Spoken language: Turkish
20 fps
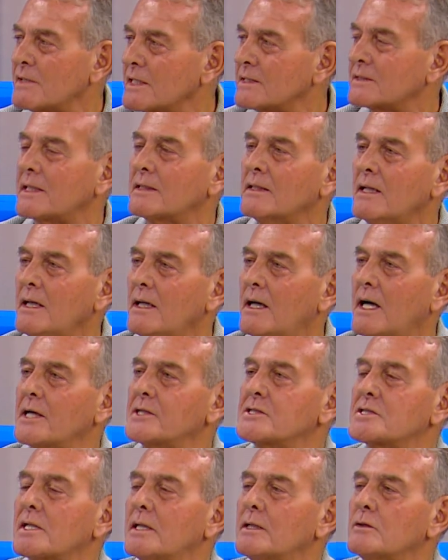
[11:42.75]
Hakikaten
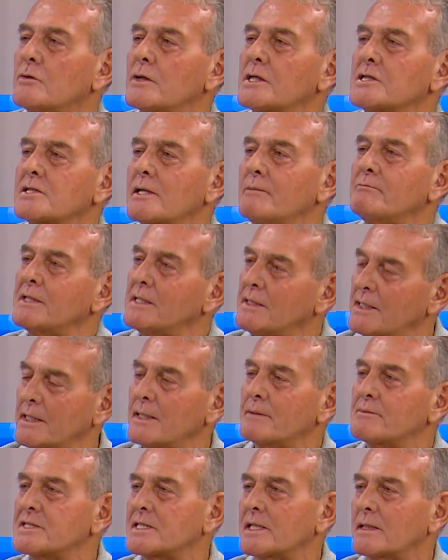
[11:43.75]
akciğerle uğraşan birileri
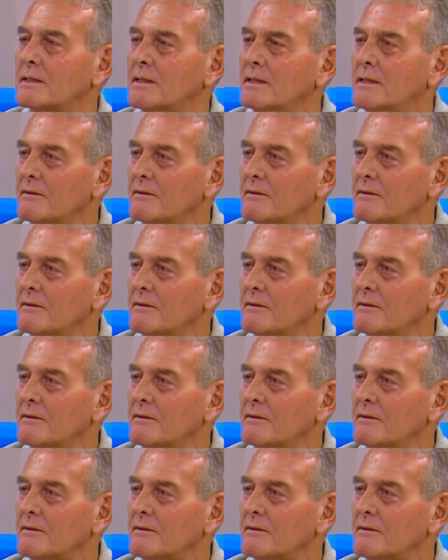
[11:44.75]
yapacak.